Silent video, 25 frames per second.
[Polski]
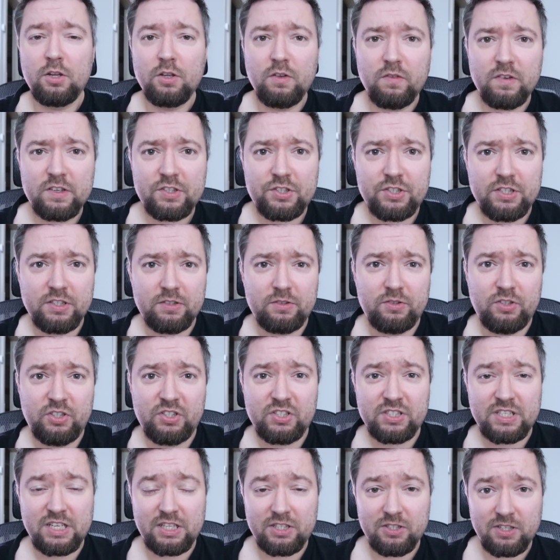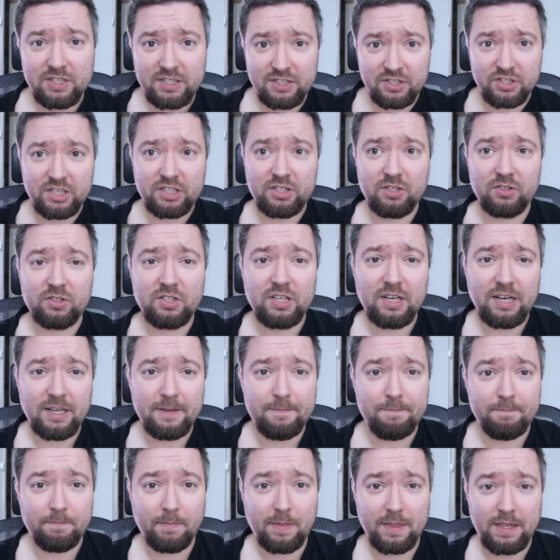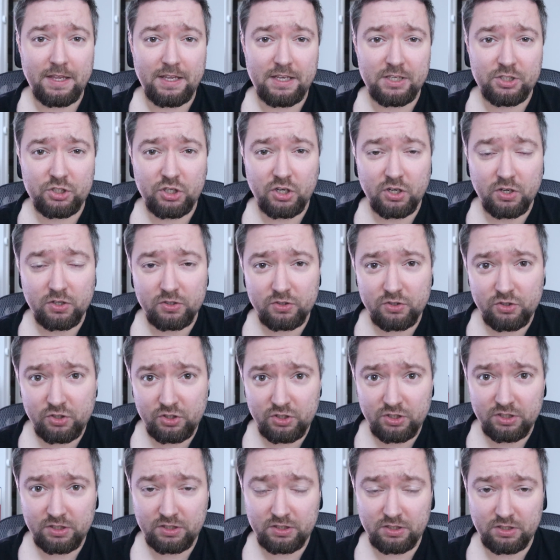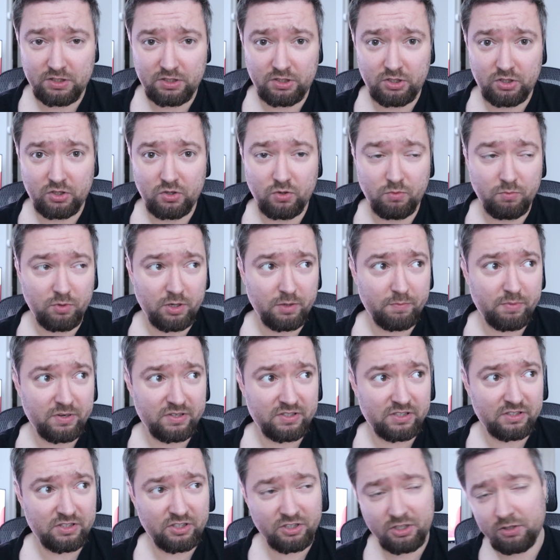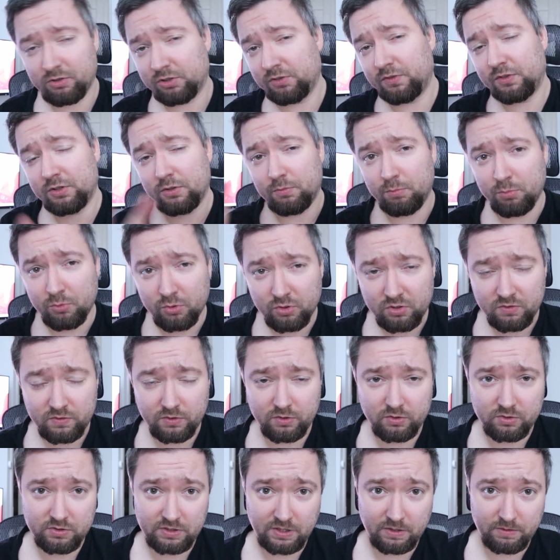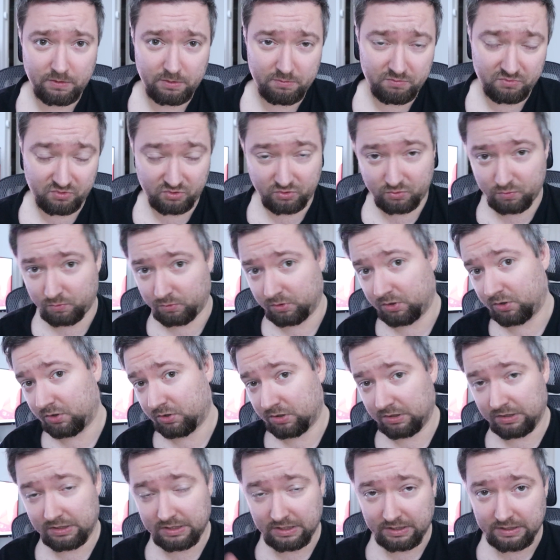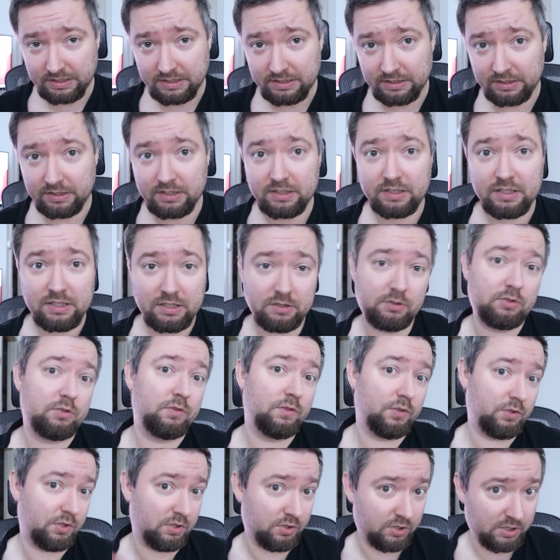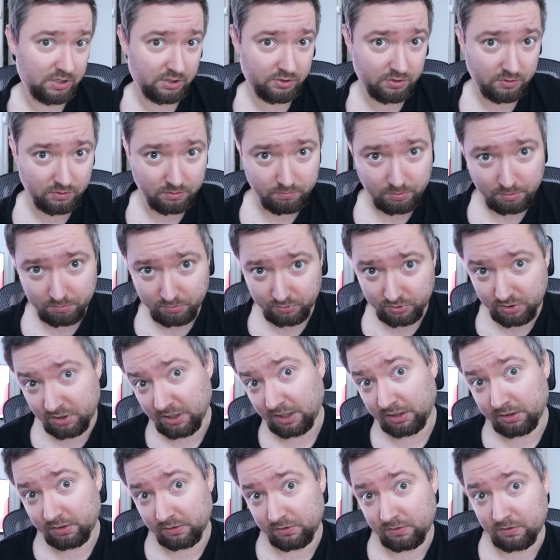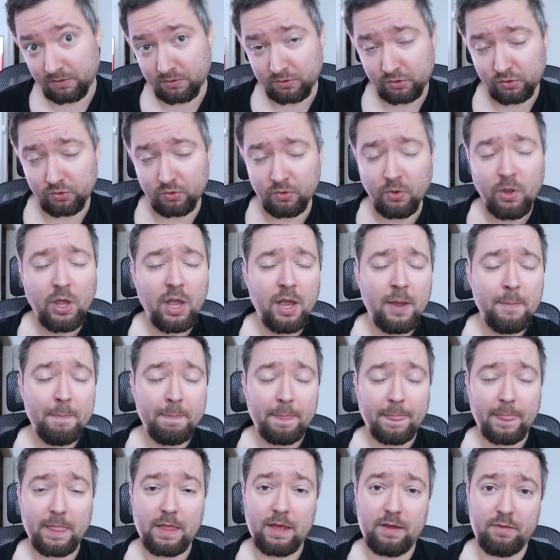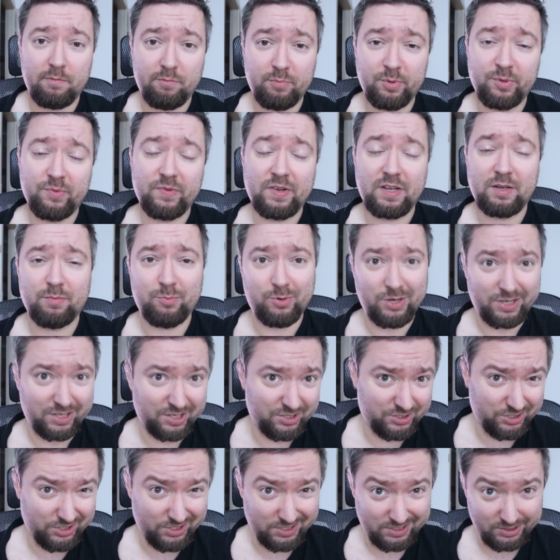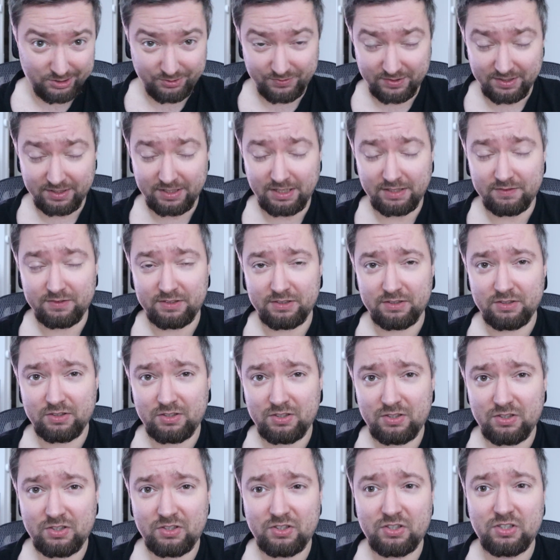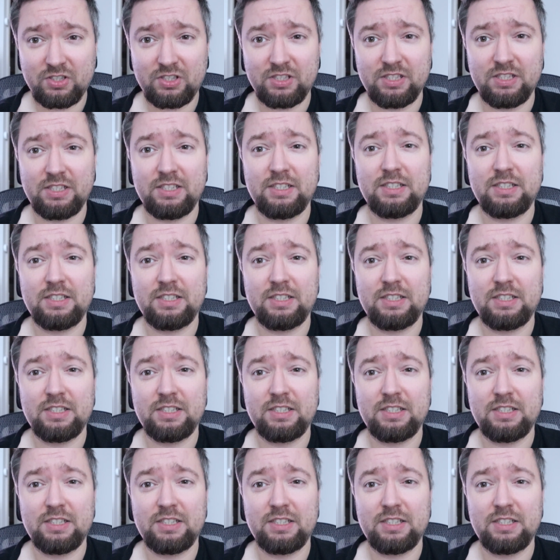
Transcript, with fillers: No właśnie, ludziska, także to tyle, jeśli chodzi y, o moje prezentacje. Oczywiście mnóstwo dostałem słodyczy i tak dalej, i tak dalej. Oczywiście się od mamusi, jak to co roku y, bywa, albo jakieś inne święta, więc